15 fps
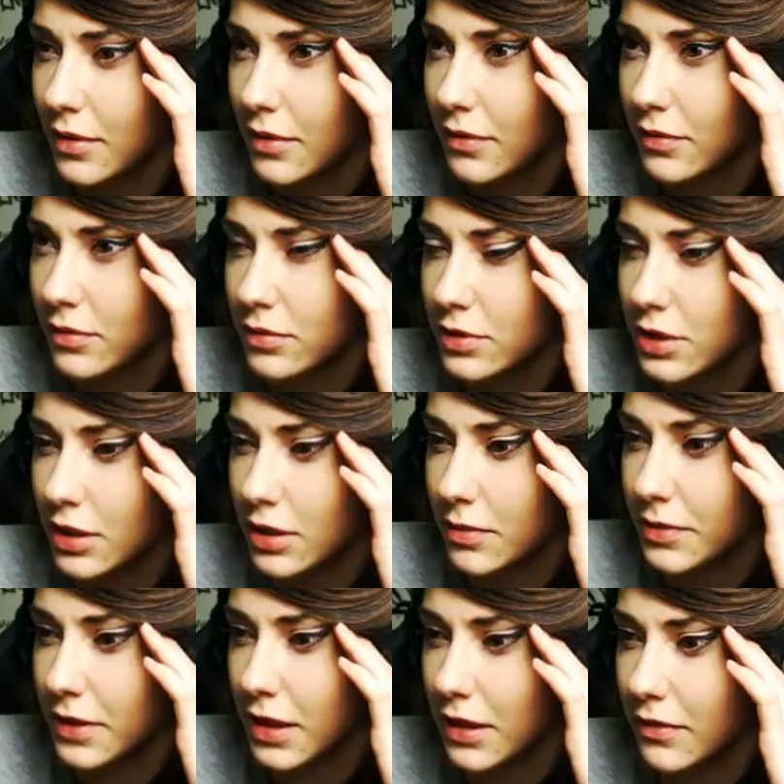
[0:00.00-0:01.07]
Wróć
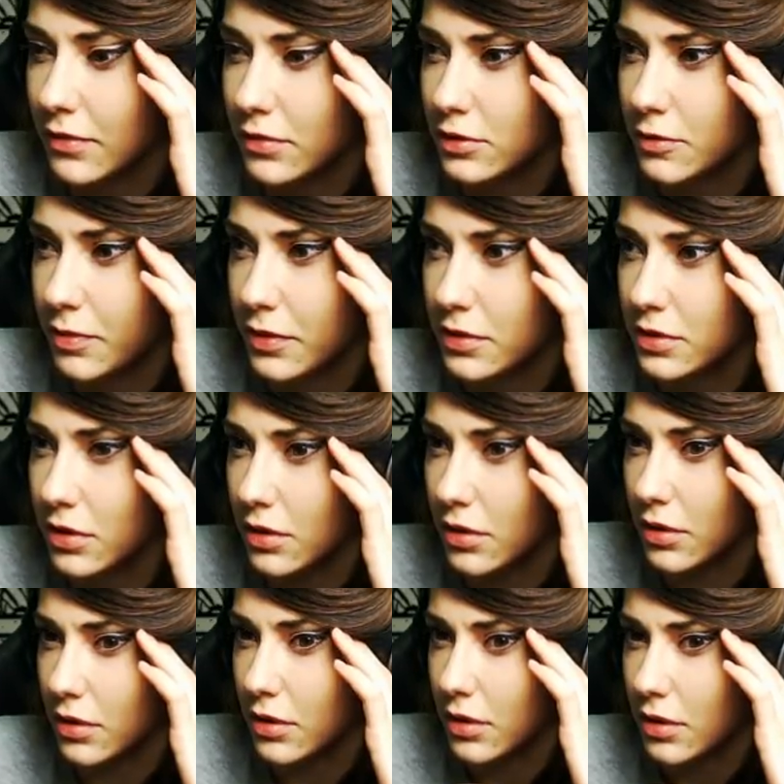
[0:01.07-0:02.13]
krypta, wróć
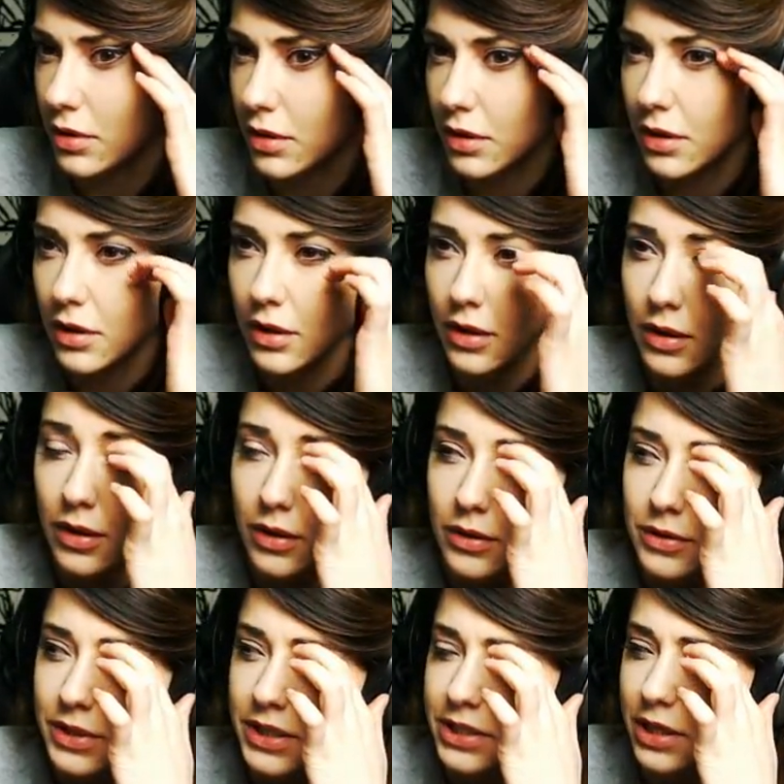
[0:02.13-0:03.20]
posąg.
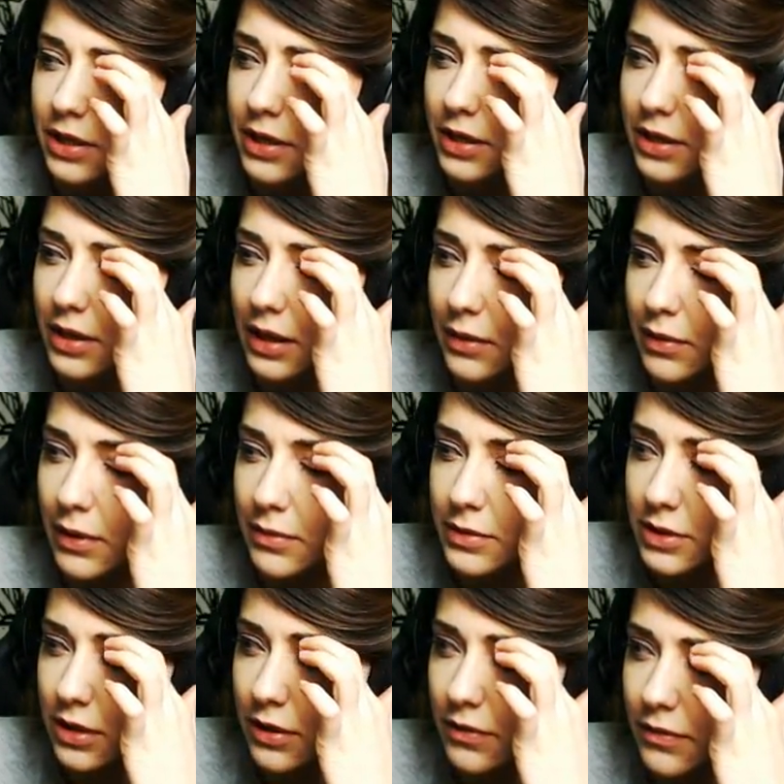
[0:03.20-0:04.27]
Gdzieś kliknęłam,
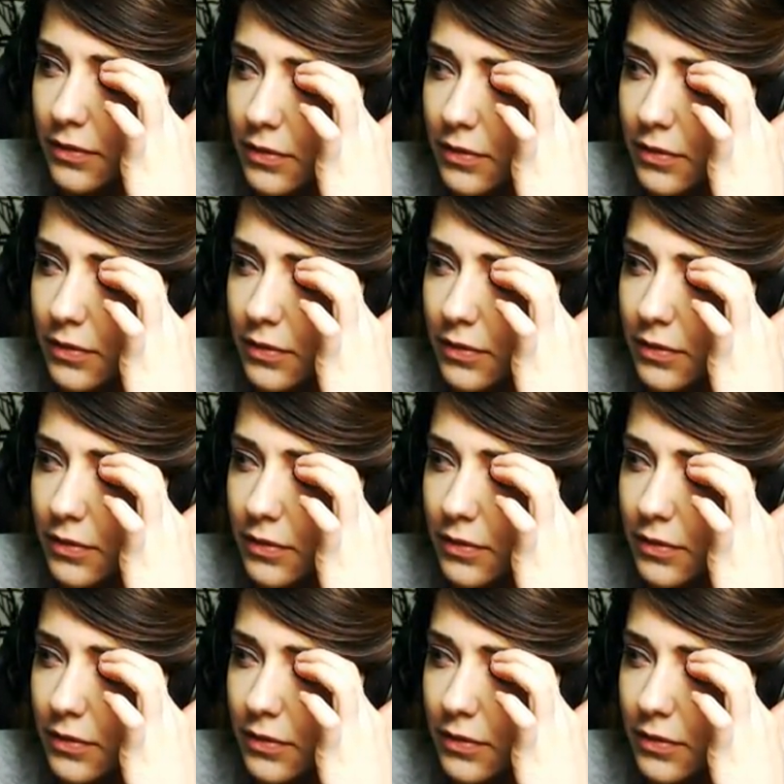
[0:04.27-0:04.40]
że